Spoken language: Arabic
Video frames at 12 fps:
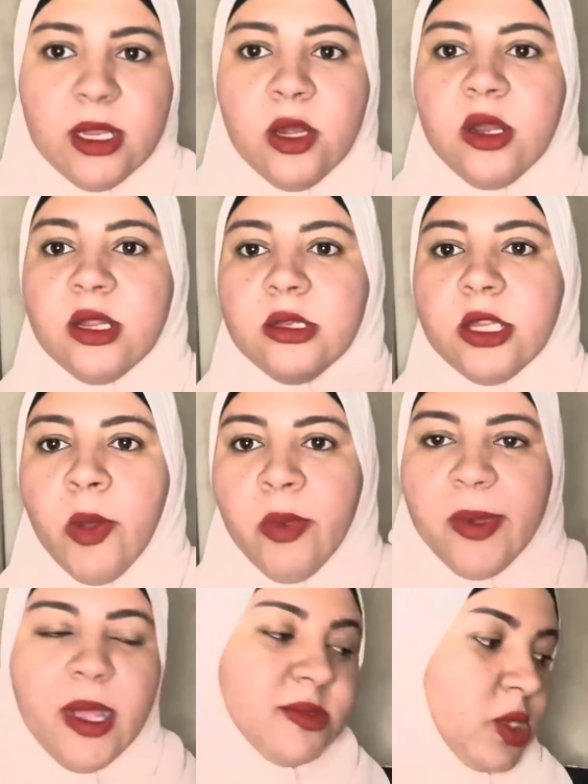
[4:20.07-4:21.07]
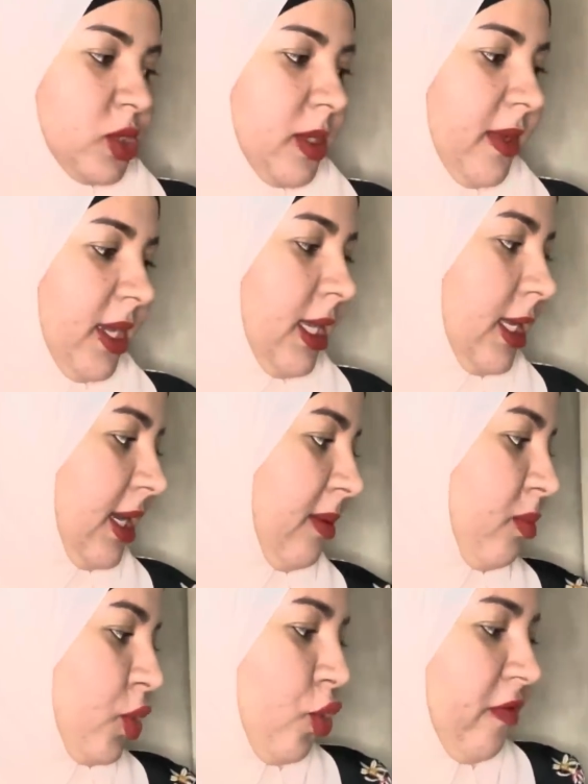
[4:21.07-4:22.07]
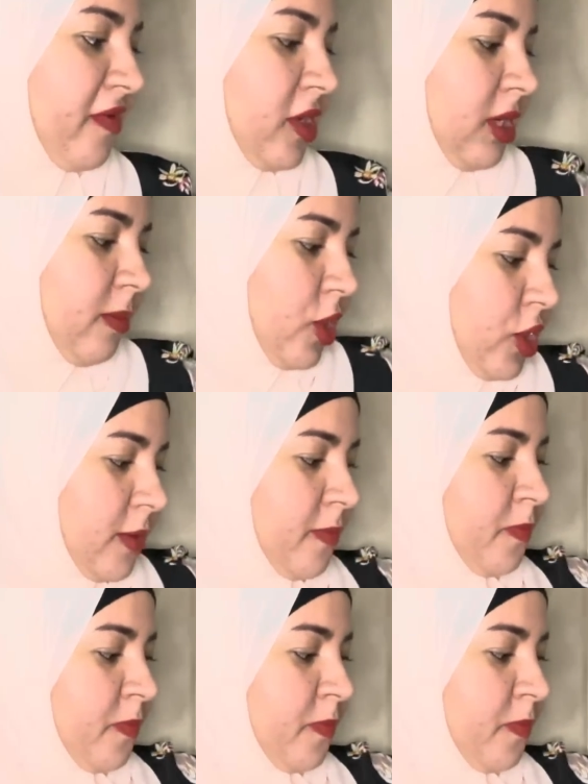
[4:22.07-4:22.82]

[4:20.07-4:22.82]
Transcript: الطقم ب 75 جنيه بتوع فاني باني